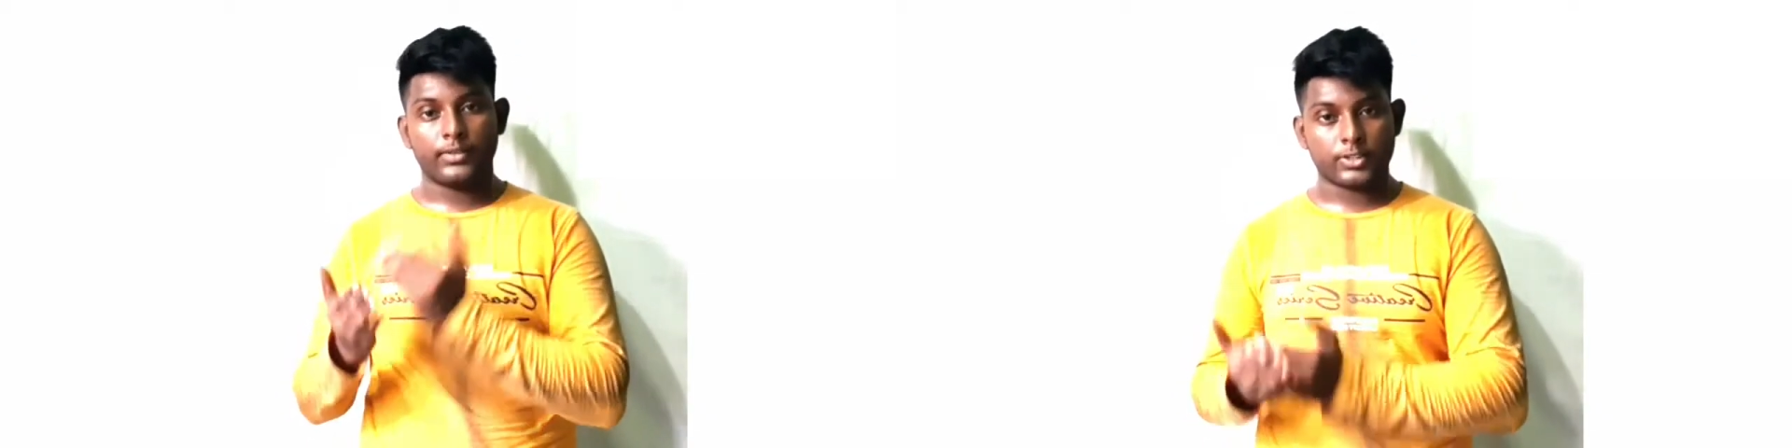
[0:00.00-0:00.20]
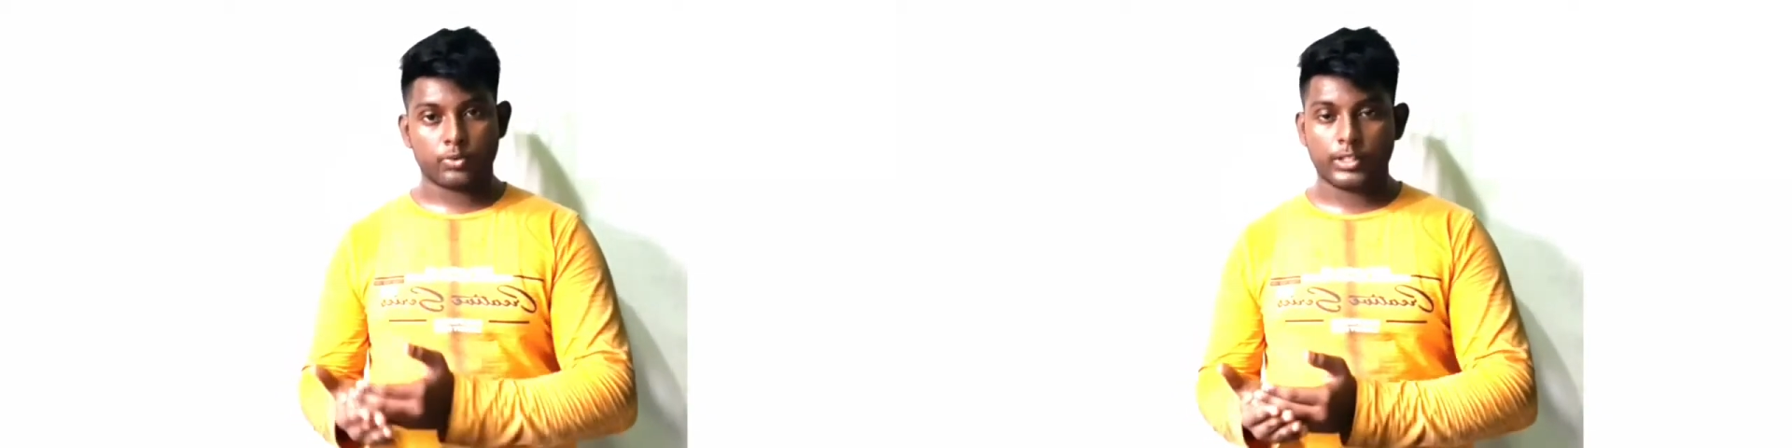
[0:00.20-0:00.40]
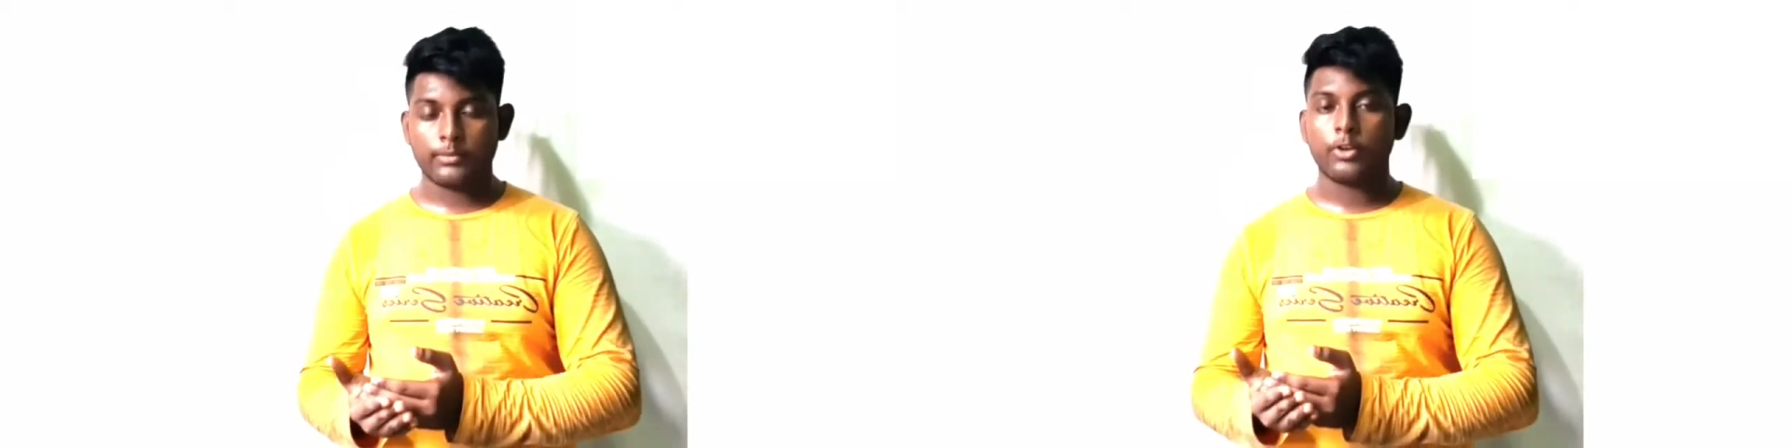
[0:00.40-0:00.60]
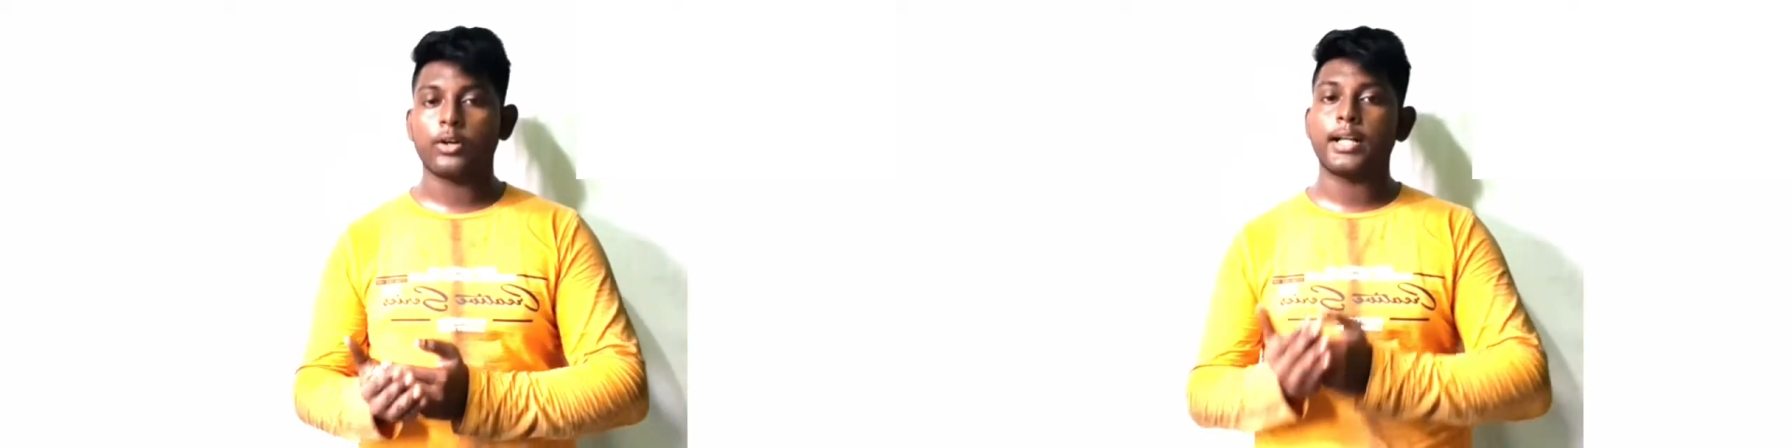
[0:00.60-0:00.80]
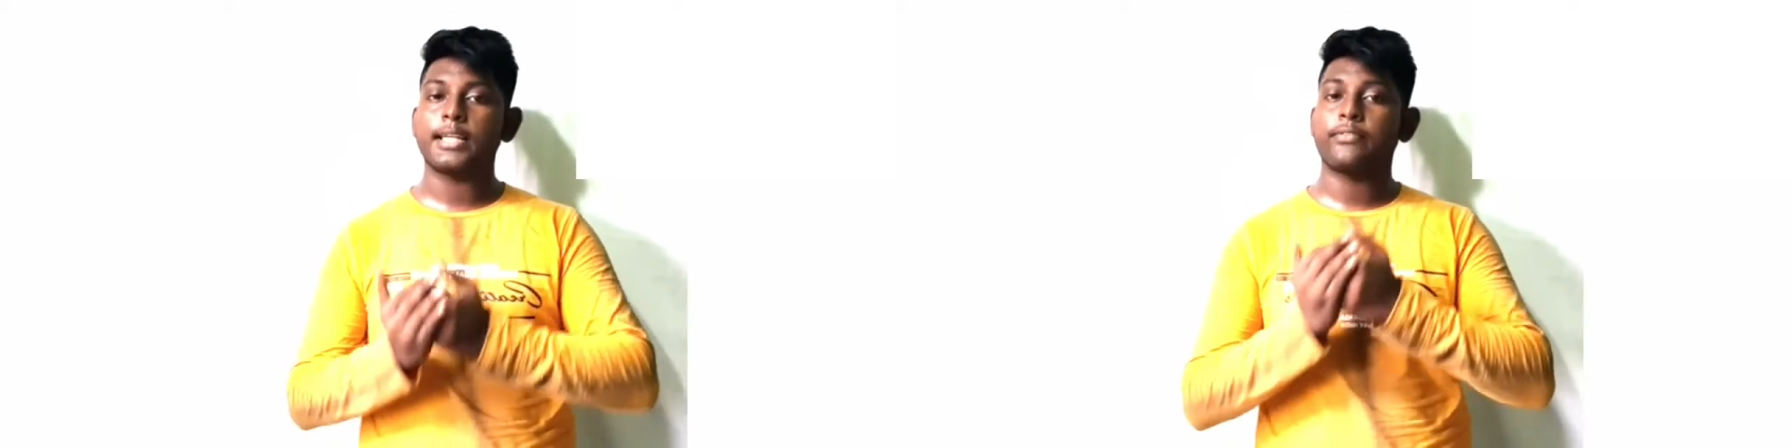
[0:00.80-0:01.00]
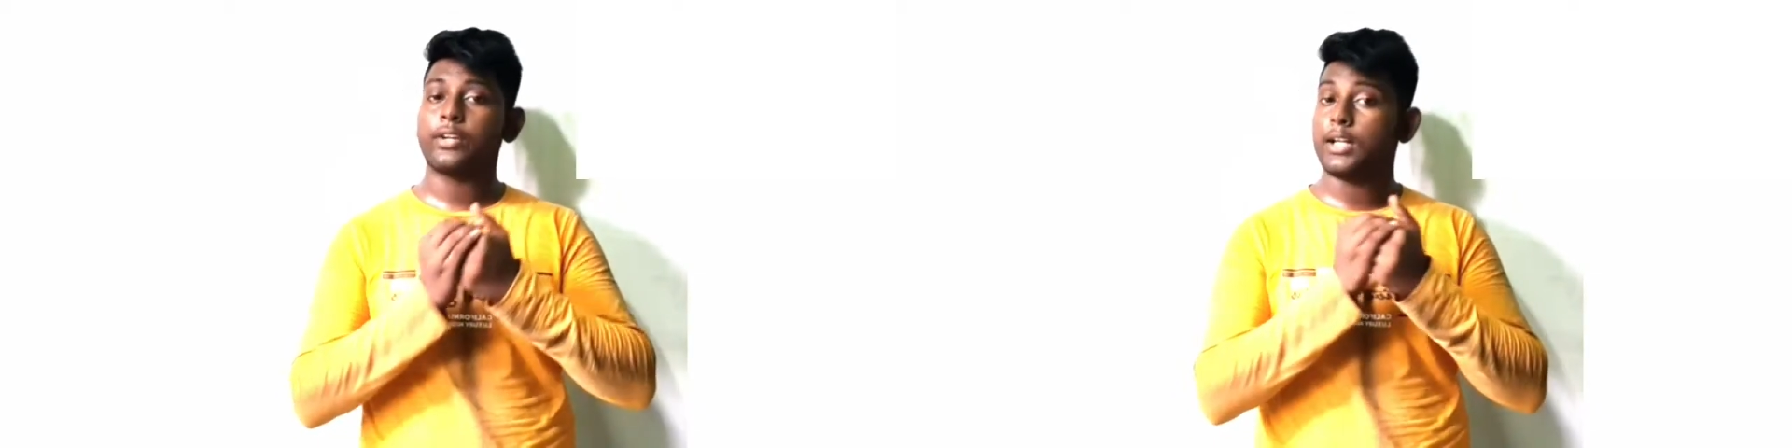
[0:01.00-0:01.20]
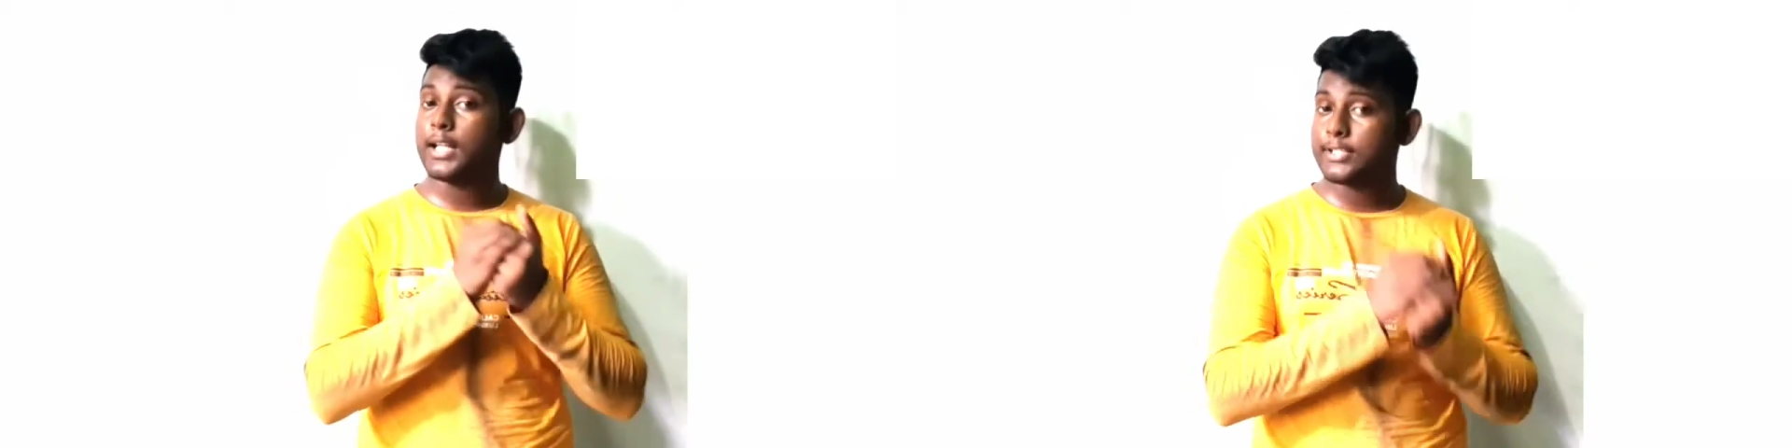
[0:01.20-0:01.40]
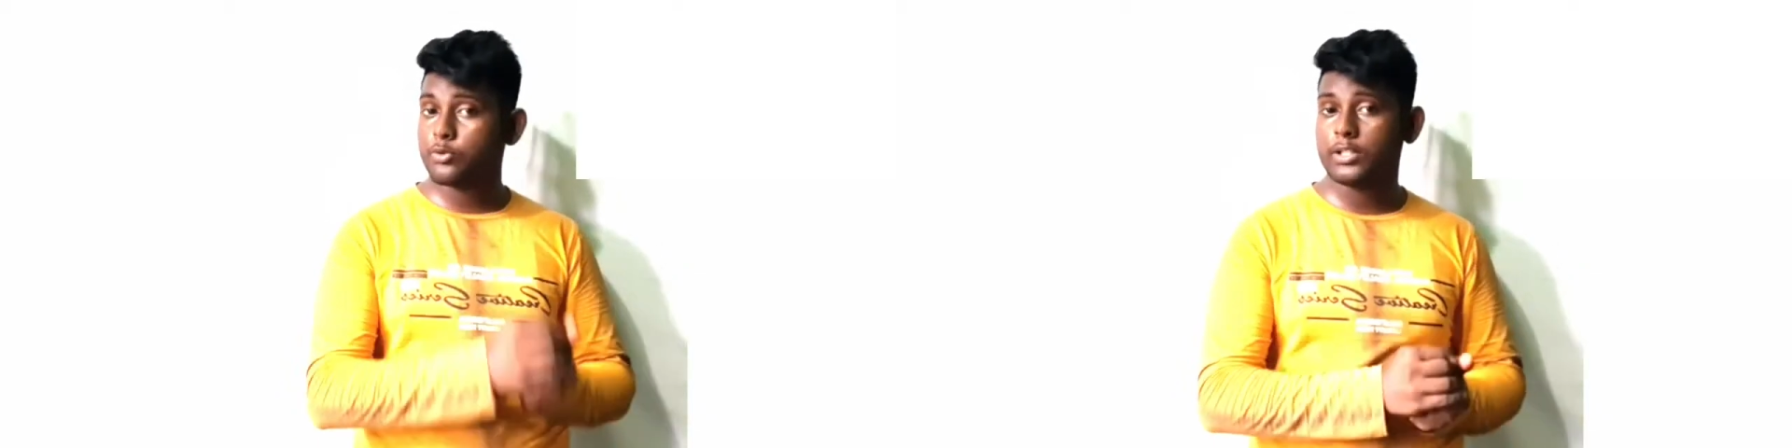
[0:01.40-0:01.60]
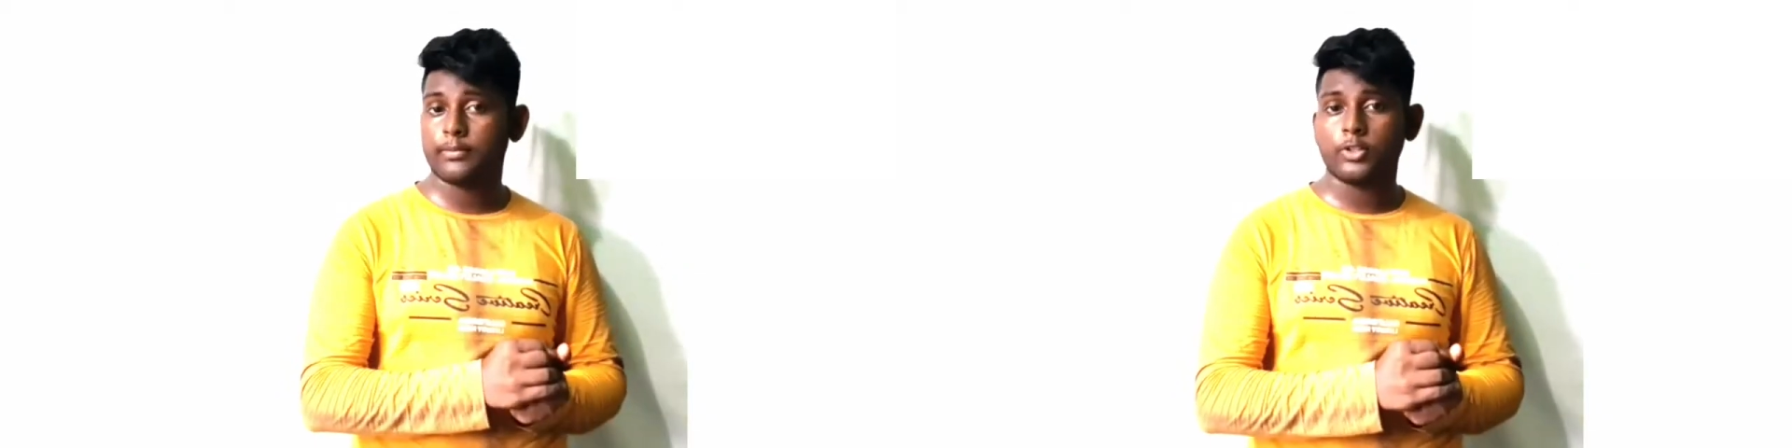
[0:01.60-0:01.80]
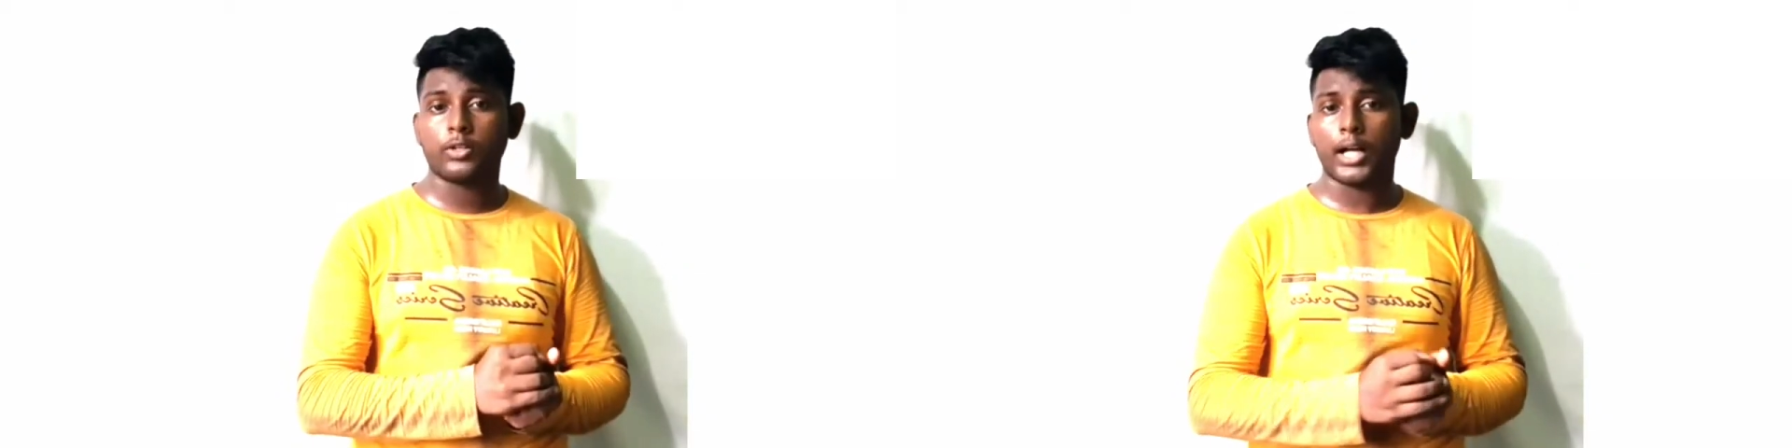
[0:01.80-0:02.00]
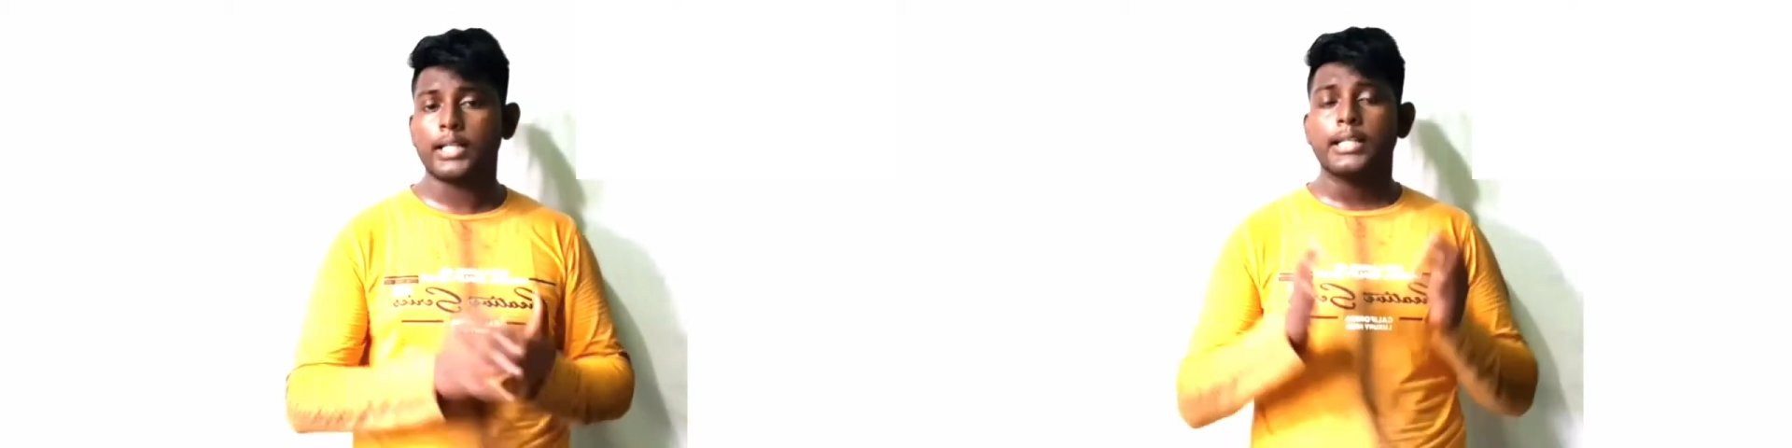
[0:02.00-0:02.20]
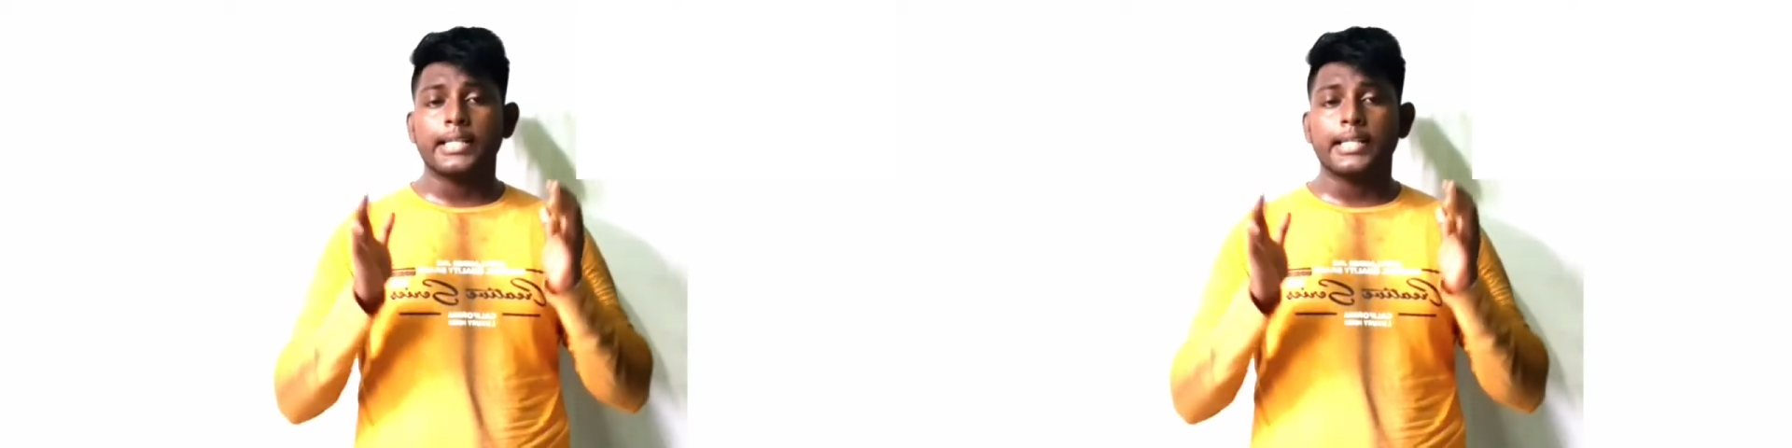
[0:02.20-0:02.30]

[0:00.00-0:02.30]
फर्स्ट वीक में होगा या फिर लास्ट वीक में होगा